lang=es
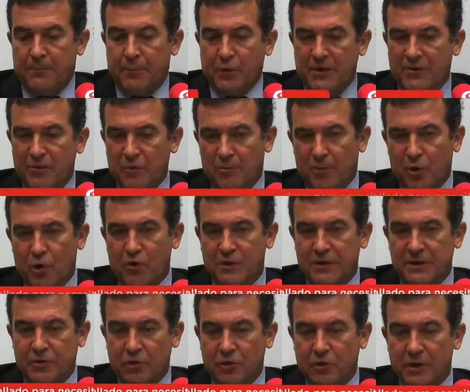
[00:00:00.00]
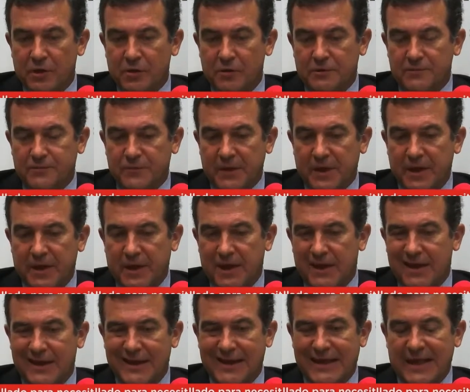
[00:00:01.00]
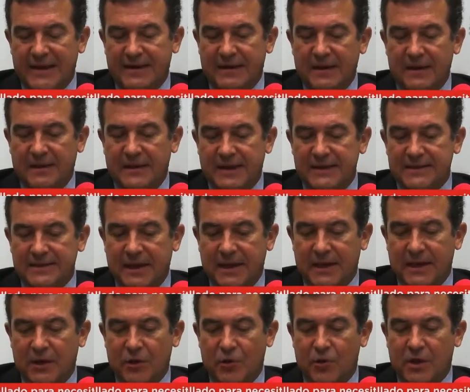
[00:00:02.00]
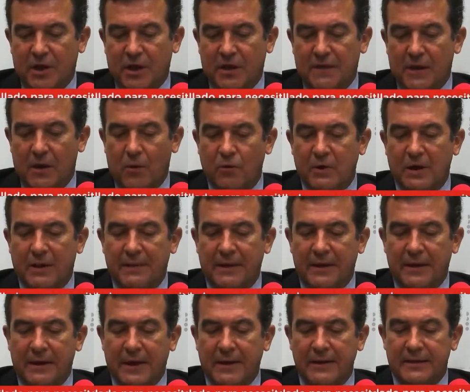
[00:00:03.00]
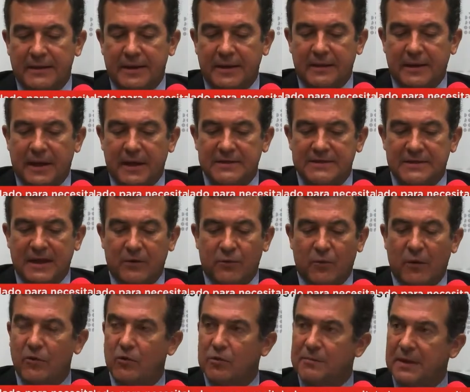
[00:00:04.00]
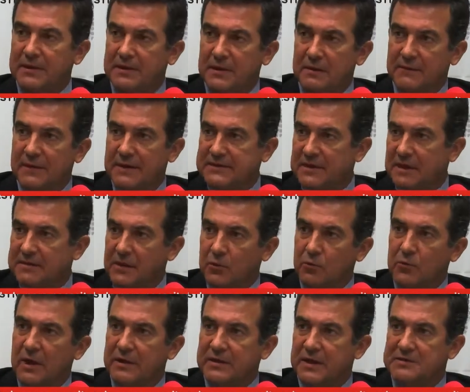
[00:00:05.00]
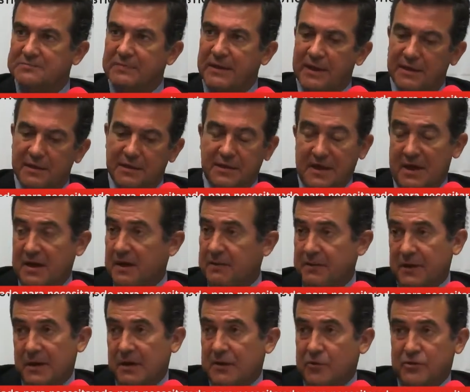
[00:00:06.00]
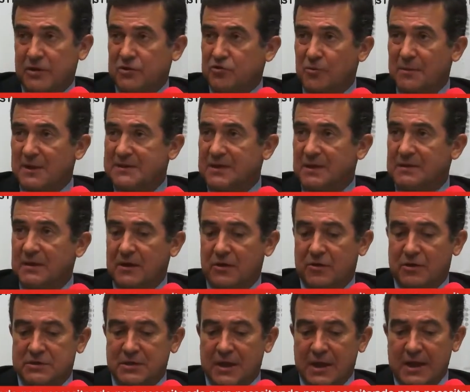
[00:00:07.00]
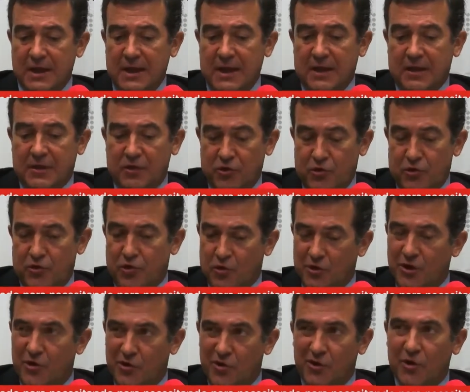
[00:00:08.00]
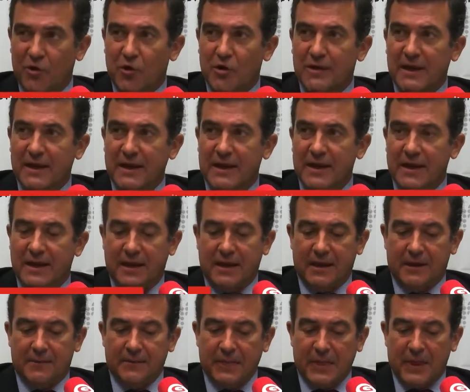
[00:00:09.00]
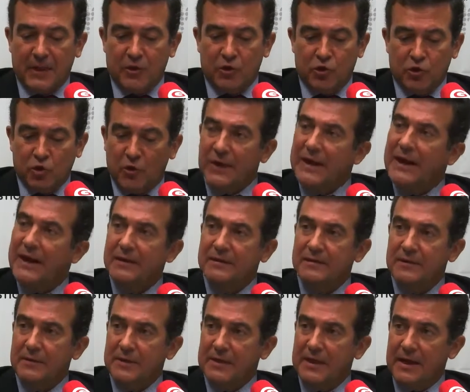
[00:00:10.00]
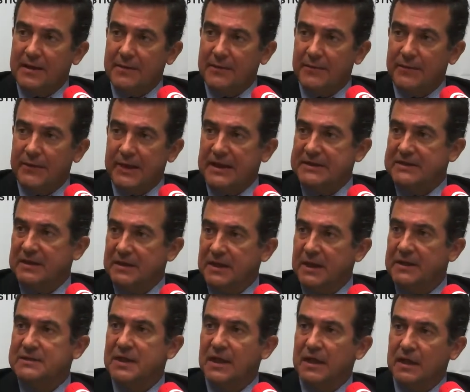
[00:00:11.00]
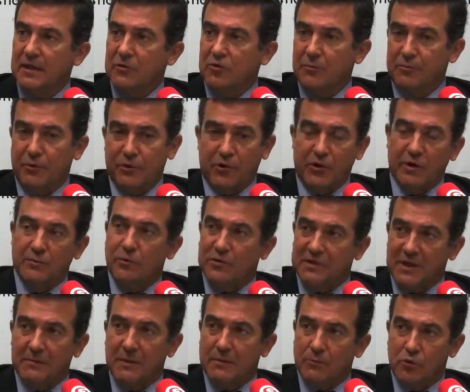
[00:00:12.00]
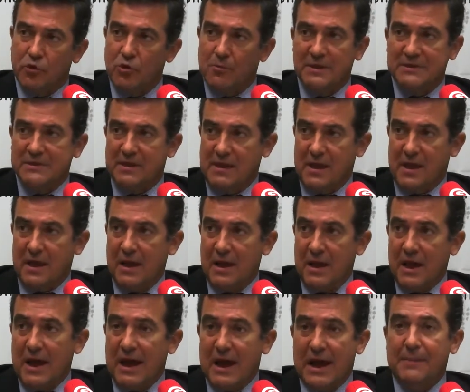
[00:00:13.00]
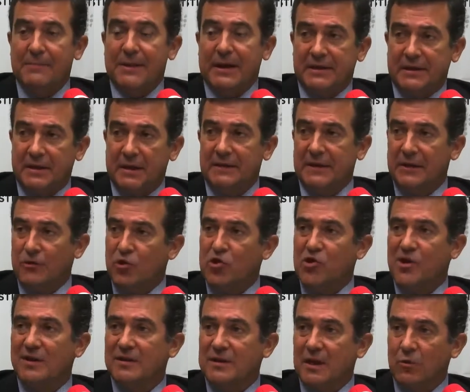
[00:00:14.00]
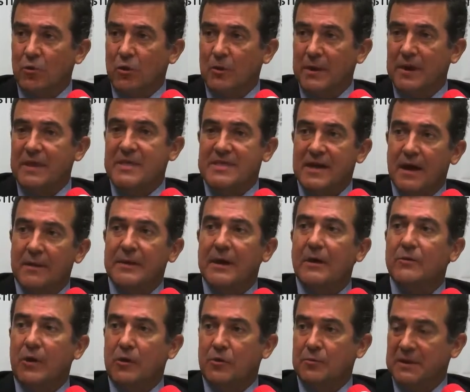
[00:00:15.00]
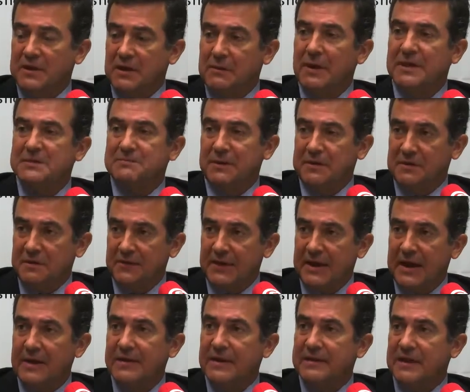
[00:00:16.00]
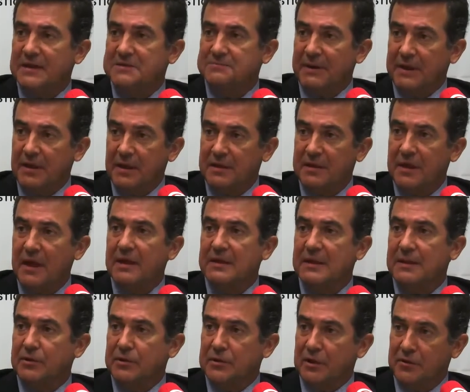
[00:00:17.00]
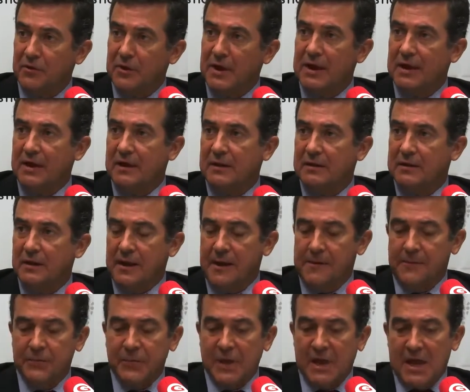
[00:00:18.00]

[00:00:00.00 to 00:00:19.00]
Puede haber un poco de todo ello. Eh, la realidad es que lo que de alguna manera intenta esta nueva normativa, esta circular de transparencia que viene de otras normas anteriores, yo, yo recordaría que toda la actividad de las entidades de crédito, por no remontarme mucho más allá, a partir del año 89 ya había una normativa específica de transparencia y de protección a la clientela.